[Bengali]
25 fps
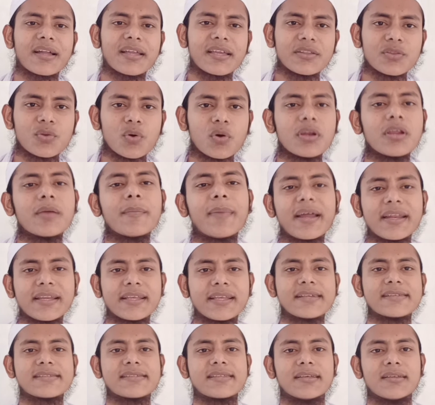আমাকে ধনী
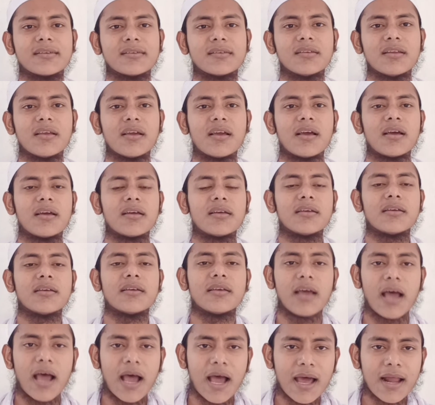বানিয়েছেন
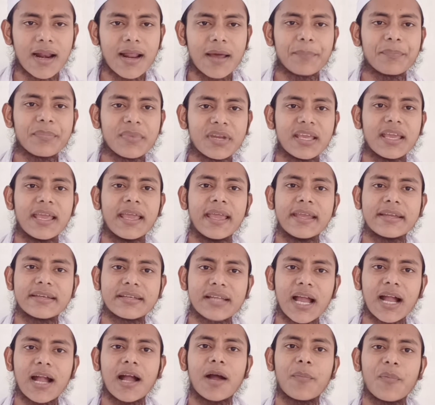আর আপনি এই
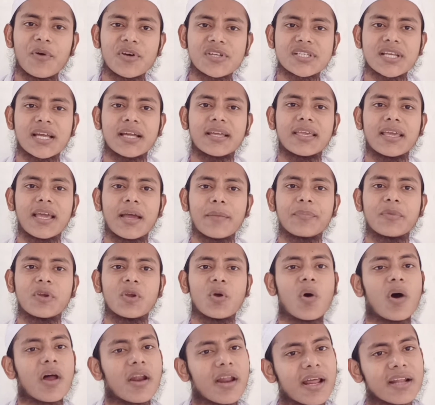টাকা পয়সাকে আপনি
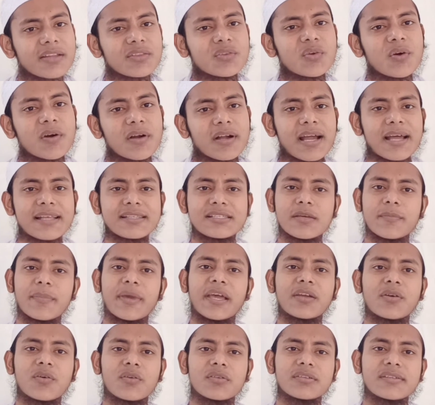অনার্থক কাজে
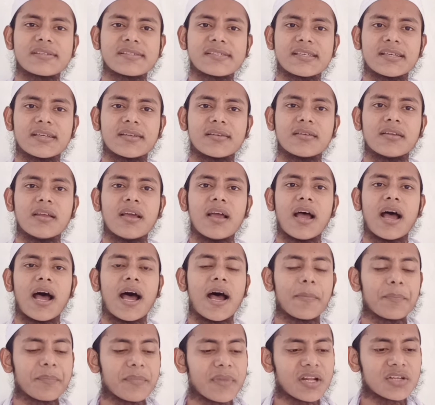ব্যয় করতেছেন
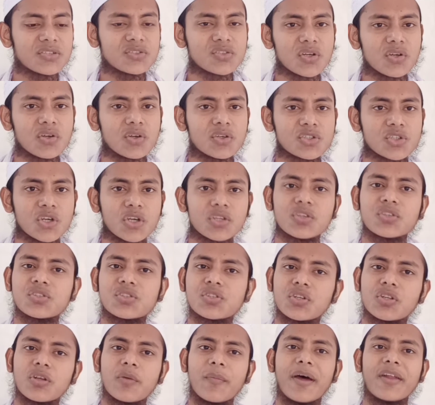আপনার জন্য শত
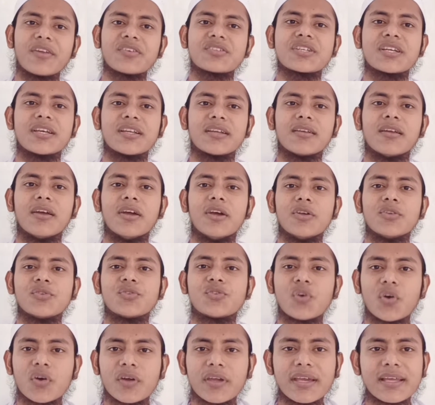শত মানুষের
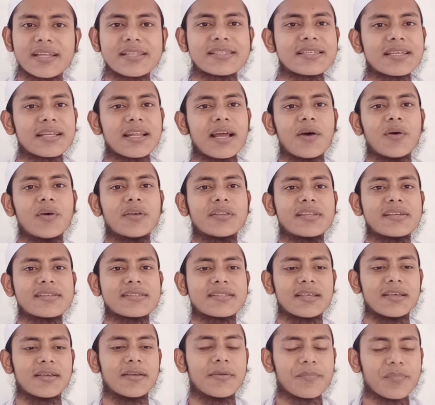চোখের জেনা
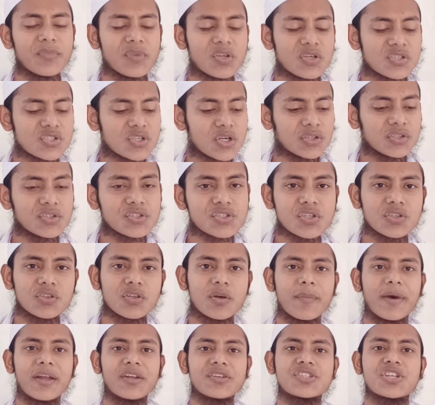হইতেছে শত শত
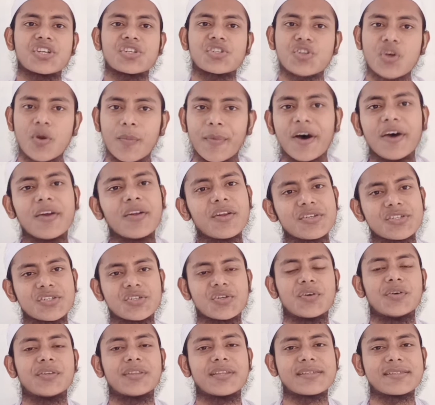মানুষের সময় নষ্ট
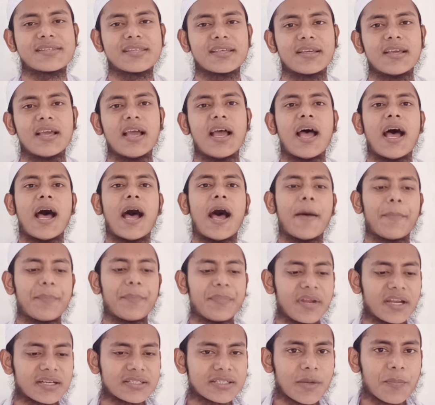হইতেছে
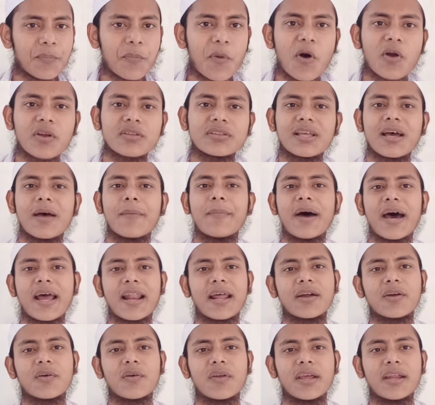আপনি একটা পর্দা
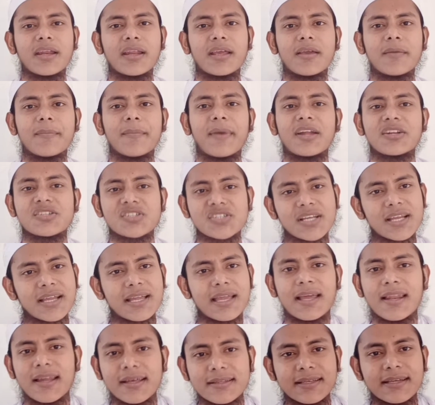ভাড়া করে এনে মানুষকে
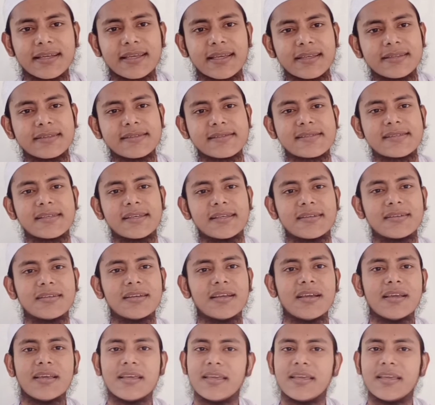খেলা দেখাইতেছেন